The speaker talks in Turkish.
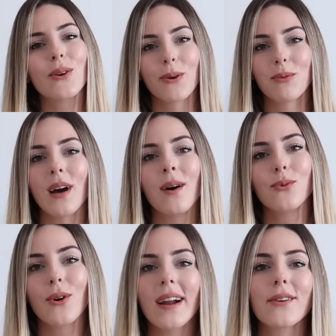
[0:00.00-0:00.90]
Diyorum ki
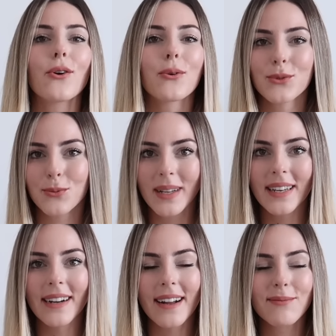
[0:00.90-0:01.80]
hamurlar yormuş
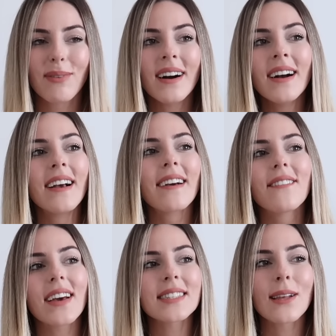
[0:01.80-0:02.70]
beni galiba.
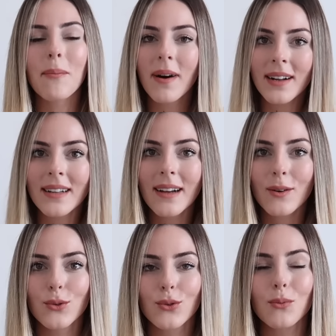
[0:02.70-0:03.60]
Ve sabaha
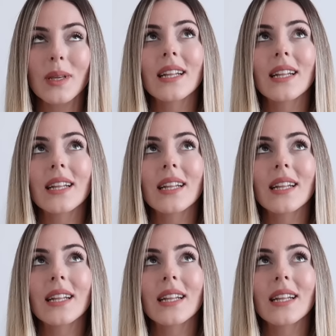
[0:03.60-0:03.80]
kadar uyudum.